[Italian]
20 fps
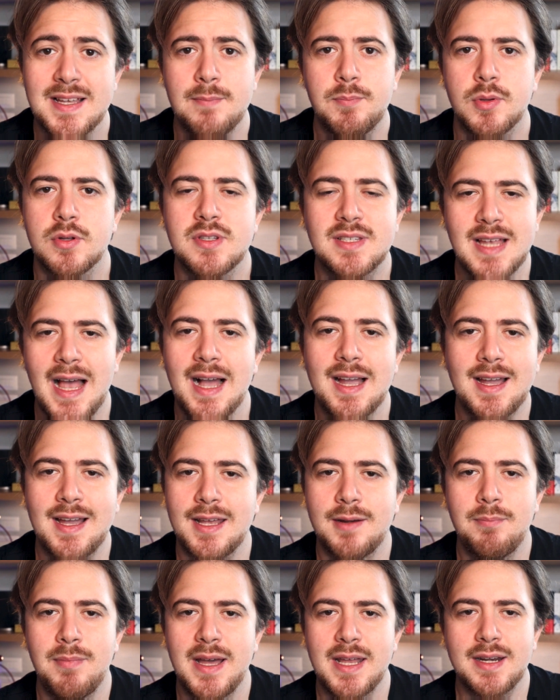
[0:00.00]
esempio
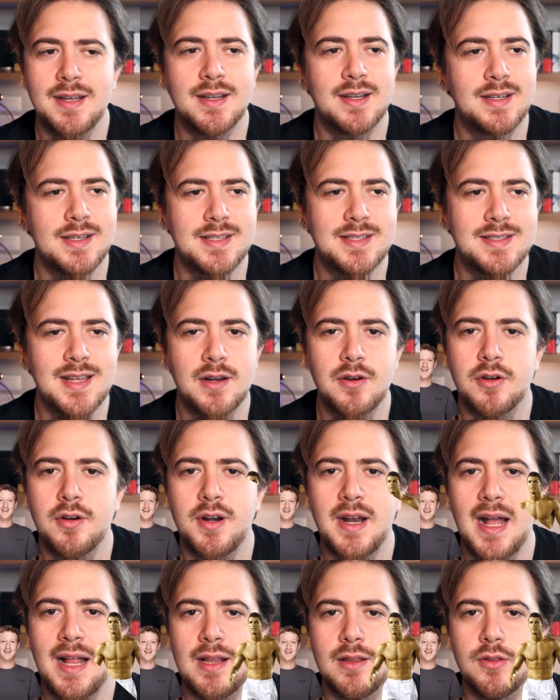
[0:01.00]
Zuckerberg, Cristiano
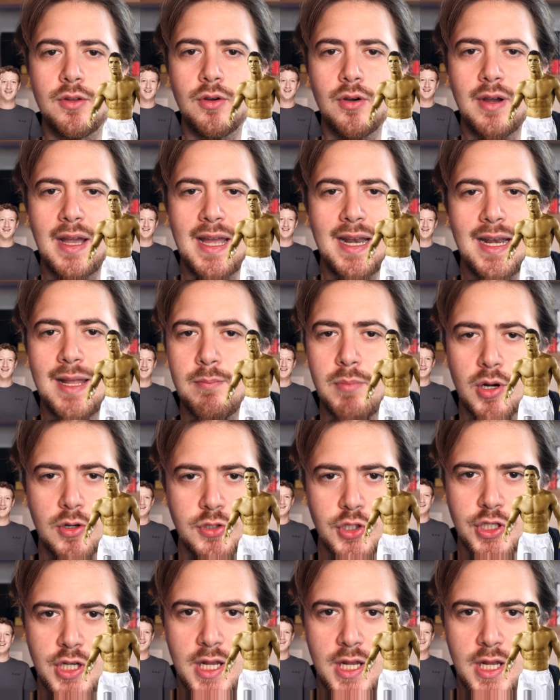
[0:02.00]
Ronaldo e LeBron